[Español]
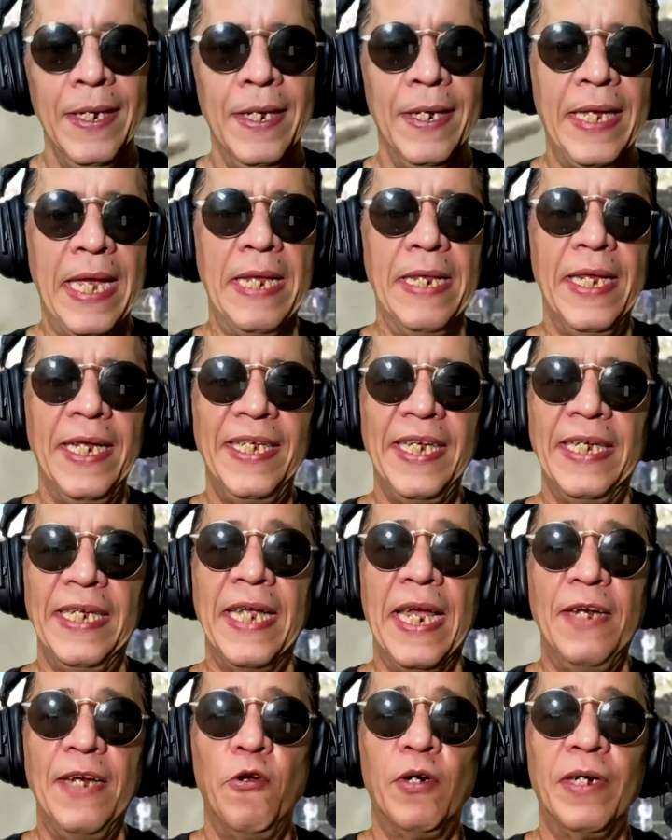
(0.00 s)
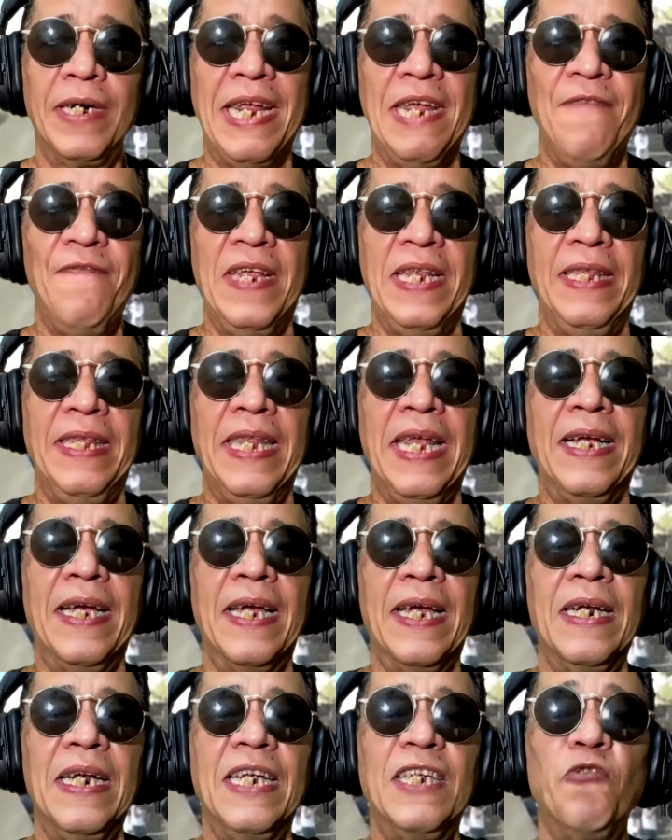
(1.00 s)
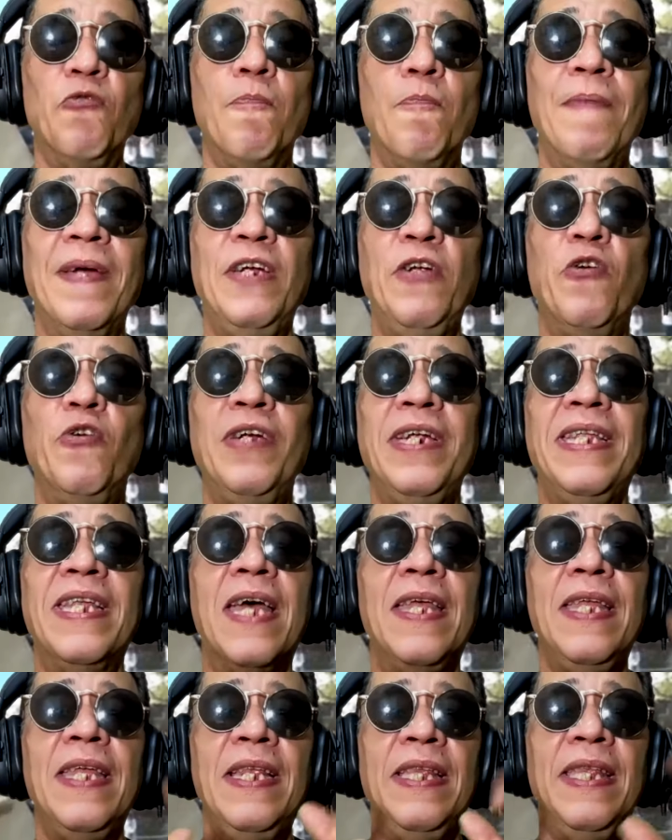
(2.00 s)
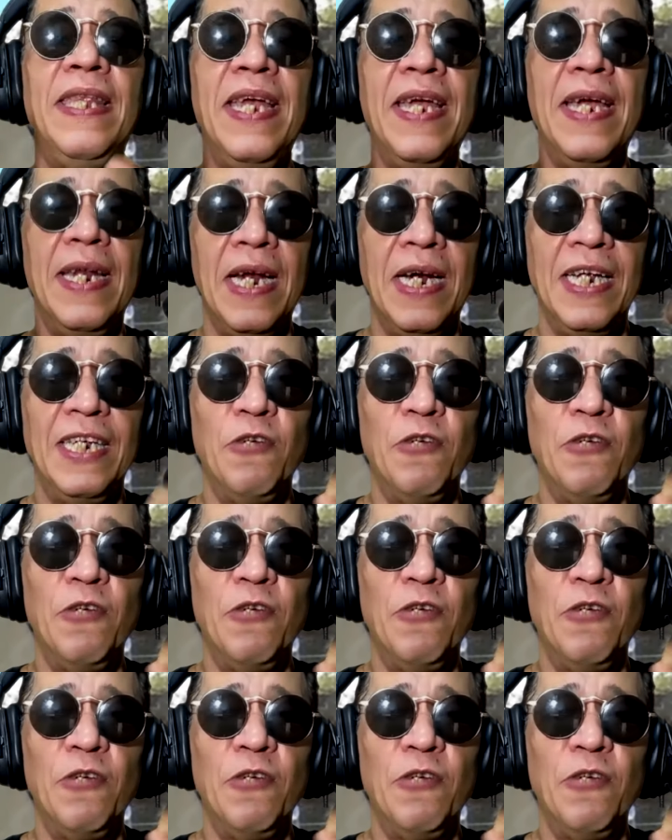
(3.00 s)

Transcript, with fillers: que es necesario reivindicar la superioridad indígena, la